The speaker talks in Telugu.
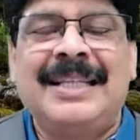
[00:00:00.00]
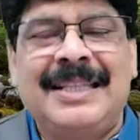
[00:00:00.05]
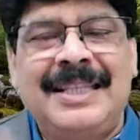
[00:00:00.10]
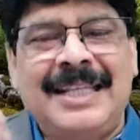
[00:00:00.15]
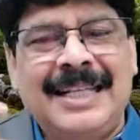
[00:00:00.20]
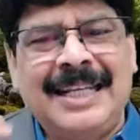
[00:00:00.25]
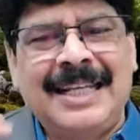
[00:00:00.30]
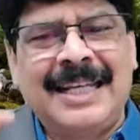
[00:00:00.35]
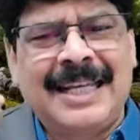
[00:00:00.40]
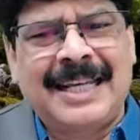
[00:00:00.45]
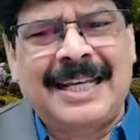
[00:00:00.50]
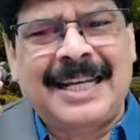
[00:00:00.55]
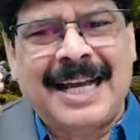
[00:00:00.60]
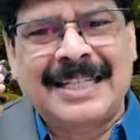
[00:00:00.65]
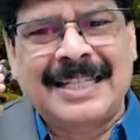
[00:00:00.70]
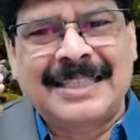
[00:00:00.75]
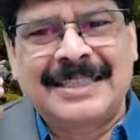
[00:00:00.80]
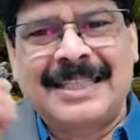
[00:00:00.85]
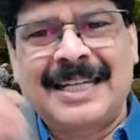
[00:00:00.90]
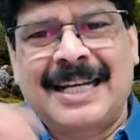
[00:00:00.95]
దీన్ని
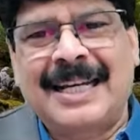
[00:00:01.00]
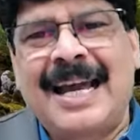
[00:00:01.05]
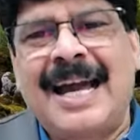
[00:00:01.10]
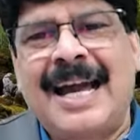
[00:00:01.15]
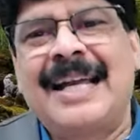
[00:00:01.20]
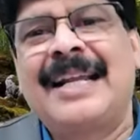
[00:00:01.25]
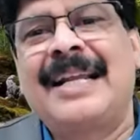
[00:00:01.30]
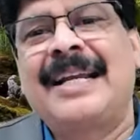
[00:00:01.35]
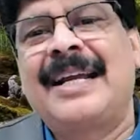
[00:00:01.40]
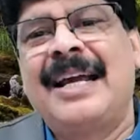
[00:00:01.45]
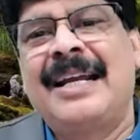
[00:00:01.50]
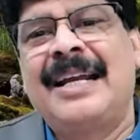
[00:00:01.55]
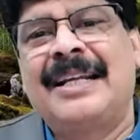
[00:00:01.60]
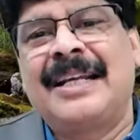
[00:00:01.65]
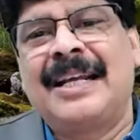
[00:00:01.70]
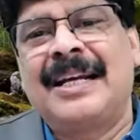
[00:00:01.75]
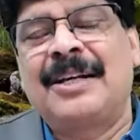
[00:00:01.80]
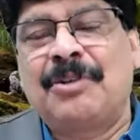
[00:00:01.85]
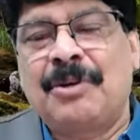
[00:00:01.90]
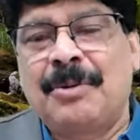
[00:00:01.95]
కాస్త క్యారియర్
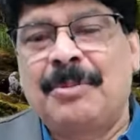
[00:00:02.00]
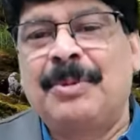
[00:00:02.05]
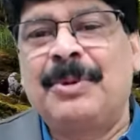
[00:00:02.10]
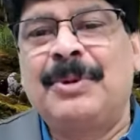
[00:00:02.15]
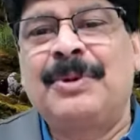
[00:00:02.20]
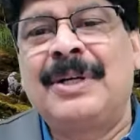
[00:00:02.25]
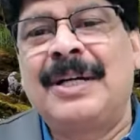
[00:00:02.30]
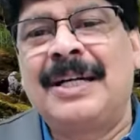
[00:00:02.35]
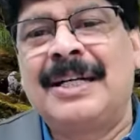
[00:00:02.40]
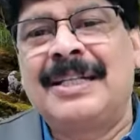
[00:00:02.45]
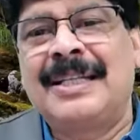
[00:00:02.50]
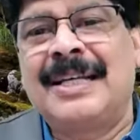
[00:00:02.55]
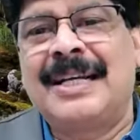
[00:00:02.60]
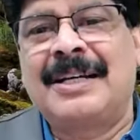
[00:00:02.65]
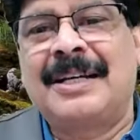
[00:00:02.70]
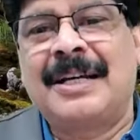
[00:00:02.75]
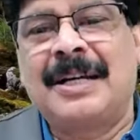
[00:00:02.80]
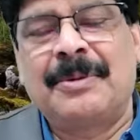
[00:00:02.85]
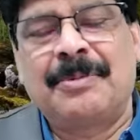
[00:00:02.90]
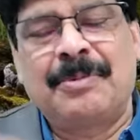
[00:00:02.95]
ఆయిల్కి అంటే కొబ్బరి నూనె లాంటి
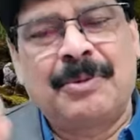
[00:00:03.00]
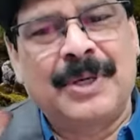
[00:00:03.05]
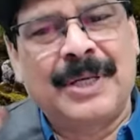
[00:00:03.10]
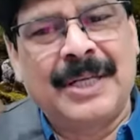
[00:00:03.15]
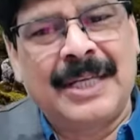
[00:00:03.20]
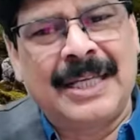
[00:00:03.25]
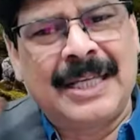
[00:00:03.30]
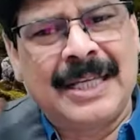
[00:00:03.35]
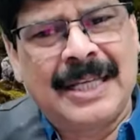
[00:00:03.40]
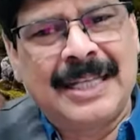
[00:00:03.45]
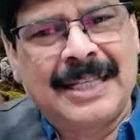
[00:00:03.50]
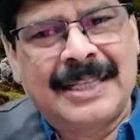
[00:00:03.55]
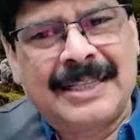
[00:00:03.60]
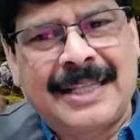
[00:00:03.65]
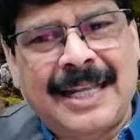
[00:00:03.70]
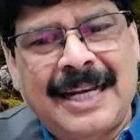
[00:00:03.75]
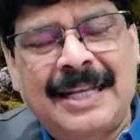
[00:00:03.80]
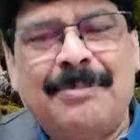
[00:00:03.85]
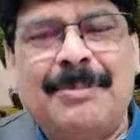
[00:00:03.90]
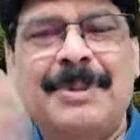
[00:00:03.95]
దాన్ని కలుపుకొని
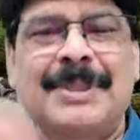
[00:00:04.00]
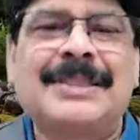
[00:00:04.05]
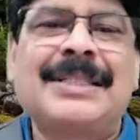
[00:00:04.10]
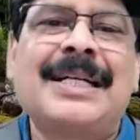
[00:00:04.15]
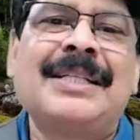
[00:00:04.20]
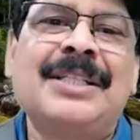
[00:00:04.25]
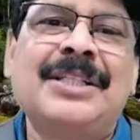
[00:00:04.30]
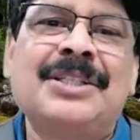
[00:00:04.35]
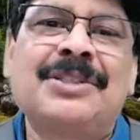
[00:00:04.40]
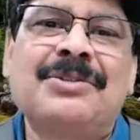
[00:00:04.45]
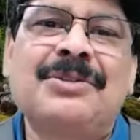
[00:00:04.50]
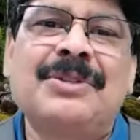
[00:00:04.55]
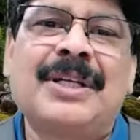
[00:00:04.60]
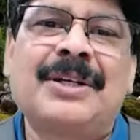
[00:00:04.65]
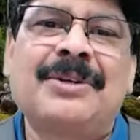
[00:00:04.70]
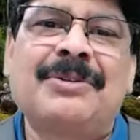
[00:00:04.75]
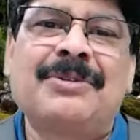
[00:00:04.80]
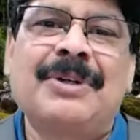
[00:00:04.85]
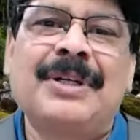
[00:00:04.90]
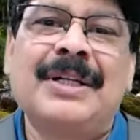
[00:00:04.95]
తలకి మసాజ్
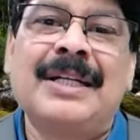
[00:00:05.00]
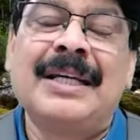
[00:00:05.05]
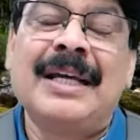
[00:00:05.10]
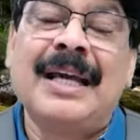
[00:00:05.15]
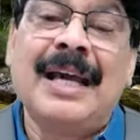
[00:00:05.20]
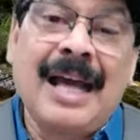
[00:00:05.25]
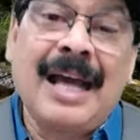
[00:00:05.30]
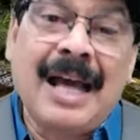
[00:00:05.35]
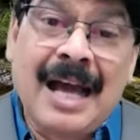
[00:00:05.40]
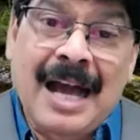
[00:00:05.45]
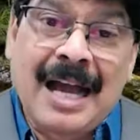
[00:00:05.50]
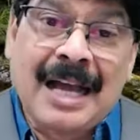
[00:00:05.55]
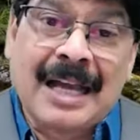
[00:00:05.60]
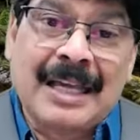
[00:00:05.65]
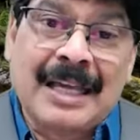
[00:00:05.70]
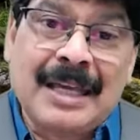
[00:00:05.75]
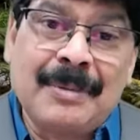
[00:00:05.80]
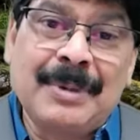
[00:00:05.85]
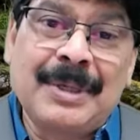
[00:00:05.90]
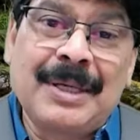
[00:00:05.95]
చేసుకున్నారనుకోండి ఆ
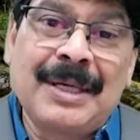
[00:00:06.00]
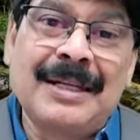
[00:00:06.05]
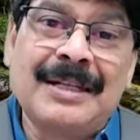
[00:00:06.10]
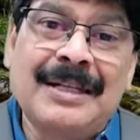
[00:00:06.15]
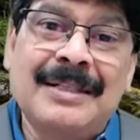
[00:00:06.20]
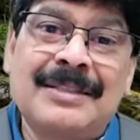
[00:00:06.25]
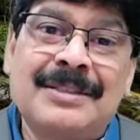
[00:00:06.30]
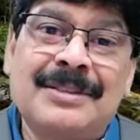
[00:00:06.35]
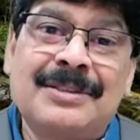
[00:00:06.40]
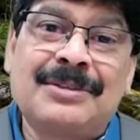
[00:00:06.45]
కెమికల్స్